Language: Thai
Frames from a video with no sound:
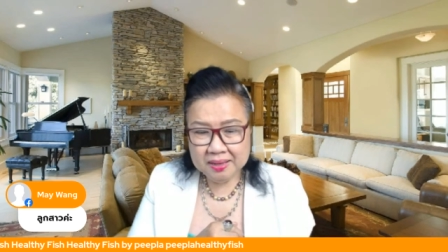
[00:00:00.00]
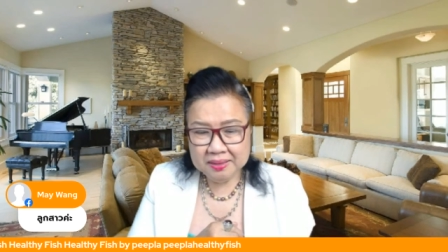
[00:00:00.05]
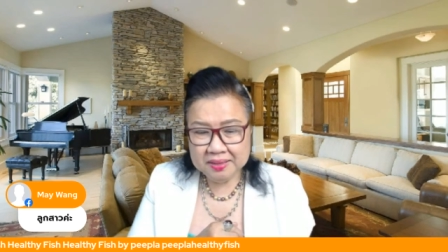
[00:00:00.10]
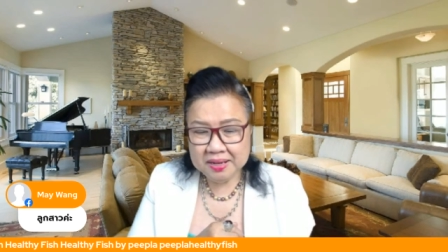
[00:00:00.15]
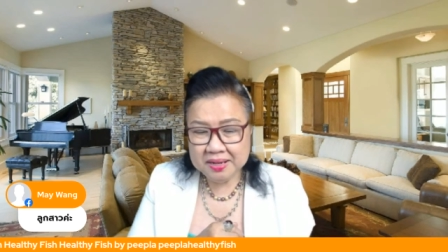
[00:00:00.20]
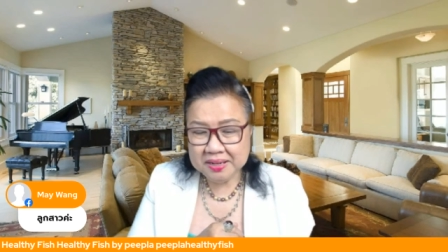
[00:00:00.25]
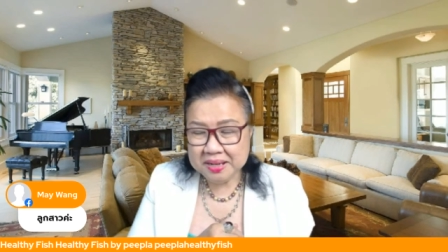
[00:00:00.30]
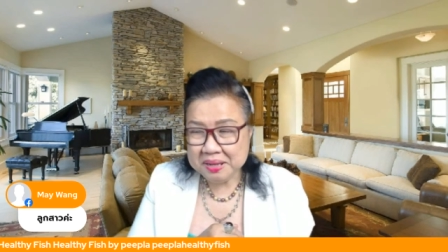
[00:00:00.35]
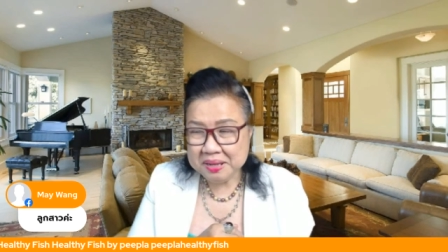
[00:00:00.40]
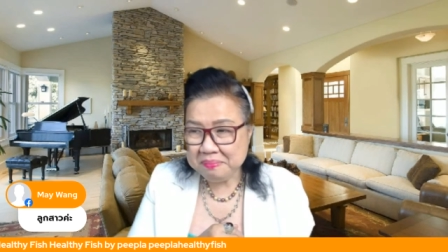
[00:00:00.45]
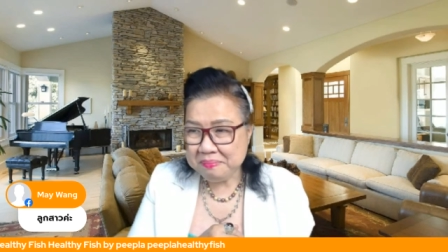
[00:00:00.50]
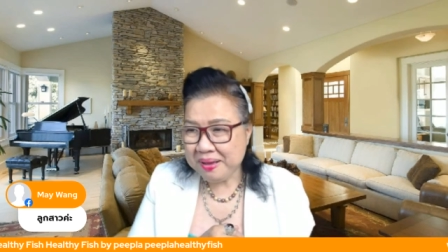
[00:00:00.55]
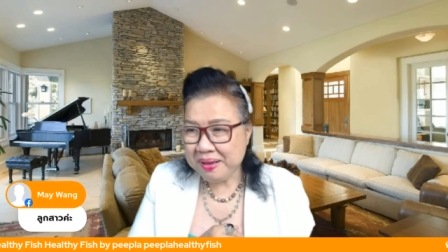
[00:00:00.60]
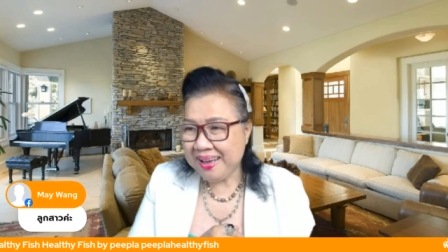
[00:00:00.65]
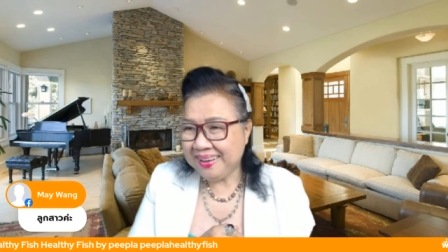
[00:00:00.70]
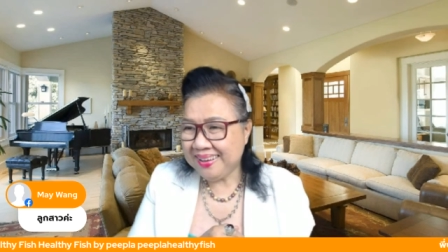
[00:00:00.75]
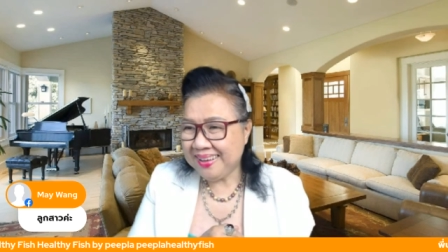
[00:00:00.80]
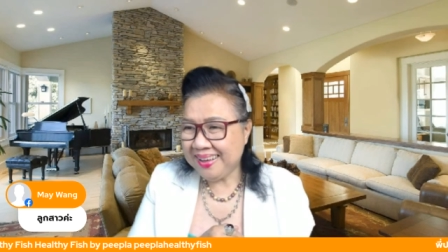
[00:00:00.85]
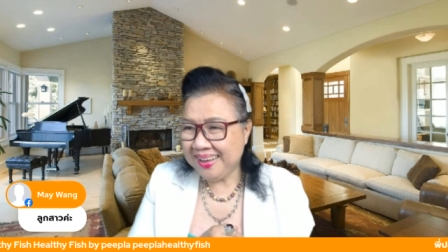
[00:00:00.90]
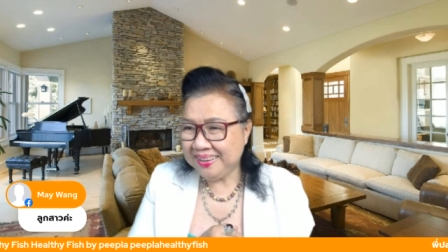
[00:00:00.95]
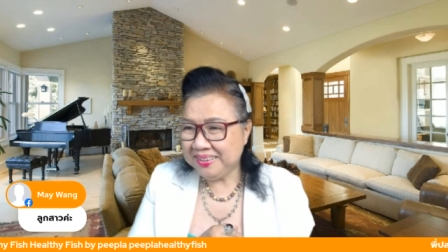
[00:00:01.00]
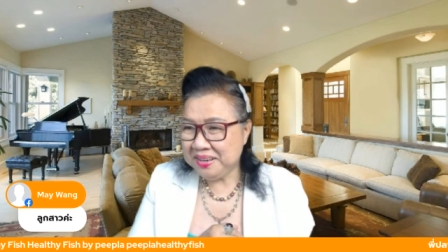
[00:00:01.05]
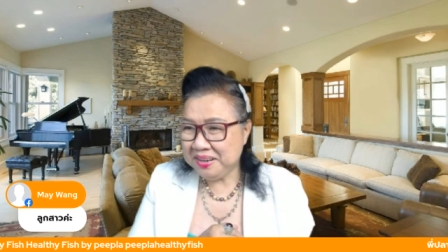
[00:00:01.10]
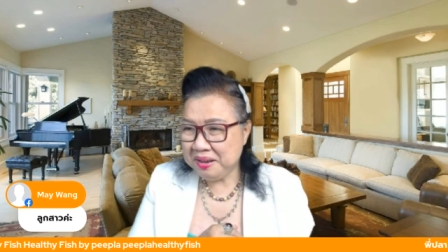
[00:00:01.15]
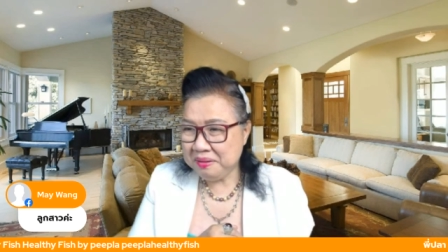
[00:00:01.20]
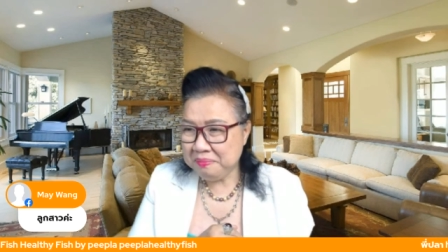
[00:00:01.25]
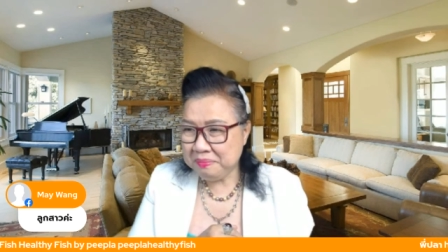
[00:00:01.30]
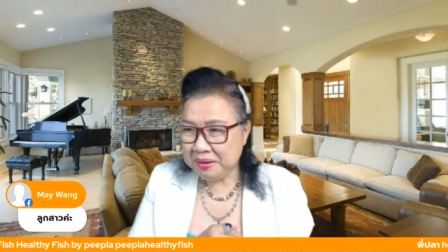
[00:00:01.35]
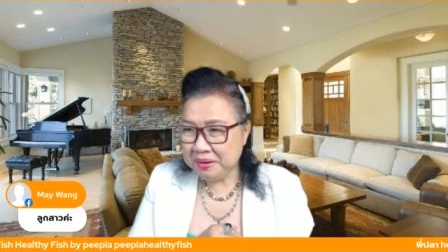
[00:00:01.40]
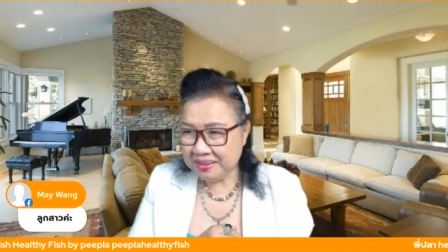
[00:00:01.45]
ยินดีมากค่ะที่
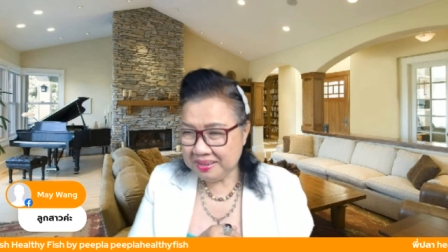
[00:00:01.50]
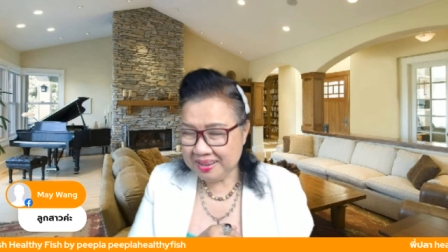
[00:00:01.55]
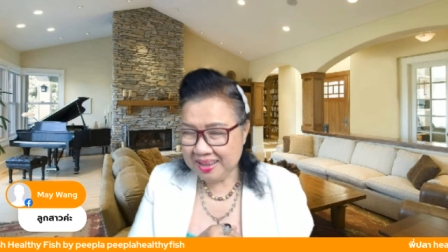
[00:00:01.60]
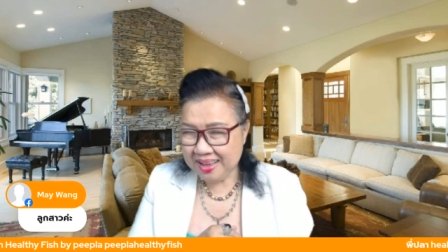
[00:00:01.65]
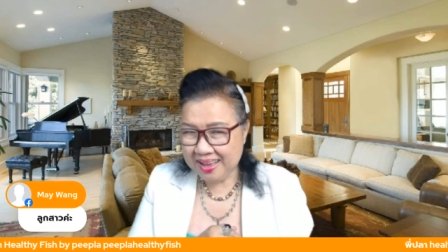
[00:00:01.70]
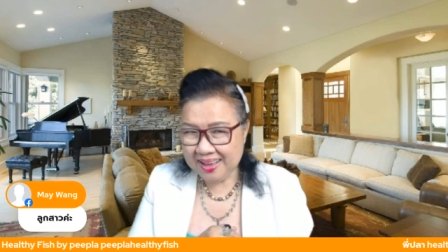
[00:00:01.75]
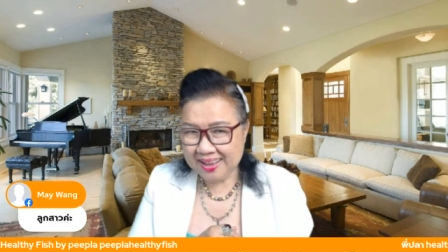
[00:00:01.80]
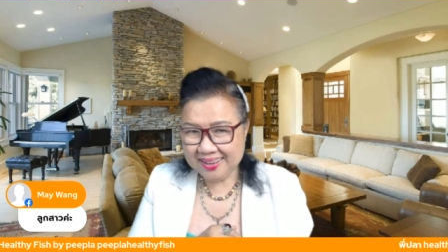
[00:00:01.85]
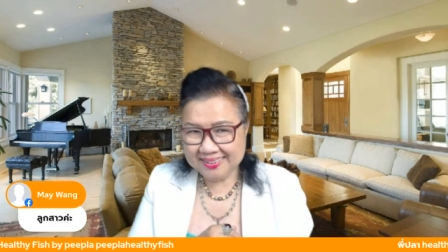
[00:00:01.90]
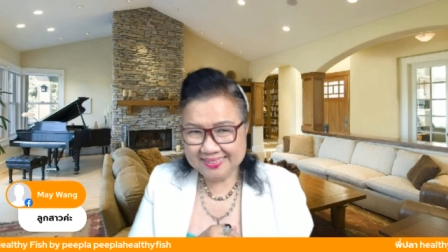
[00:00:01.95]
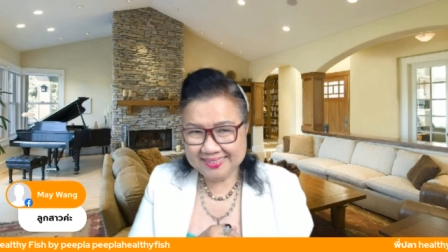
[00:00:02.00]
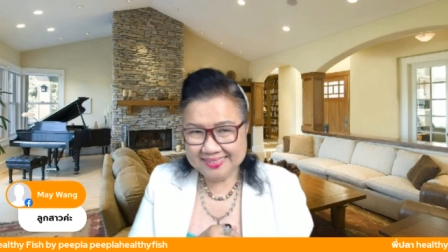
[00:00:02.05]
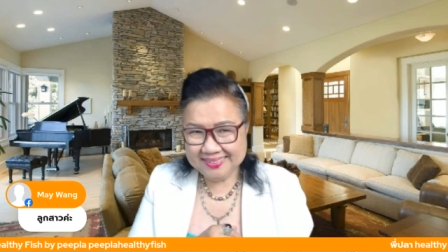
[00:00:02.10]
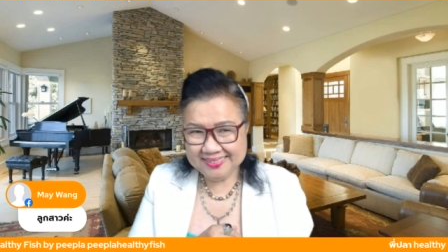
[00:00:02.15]
ได้บริการ